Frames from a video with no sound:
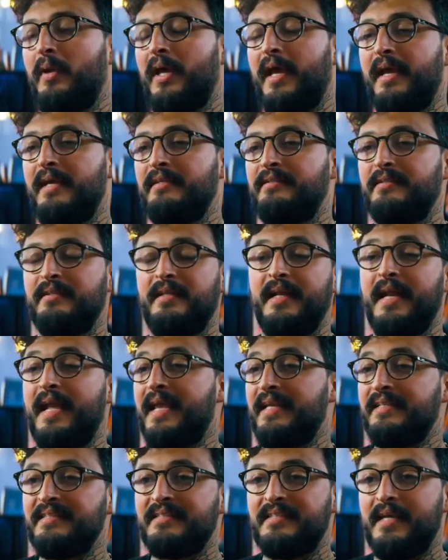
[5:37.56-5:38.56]
sau đó
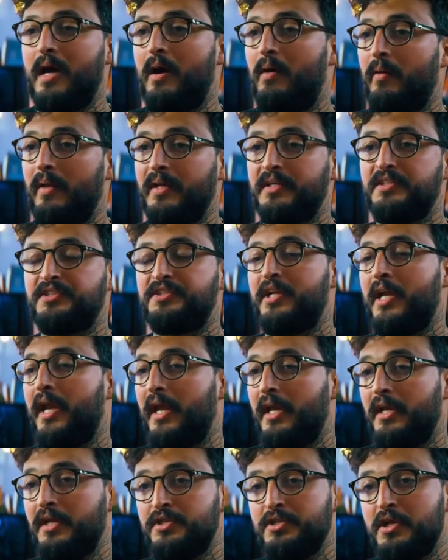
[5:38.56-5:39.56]
họ có thể
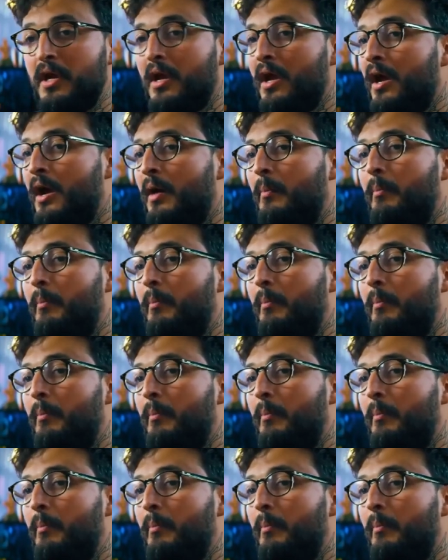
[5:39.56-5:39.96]
bán, trao đổi,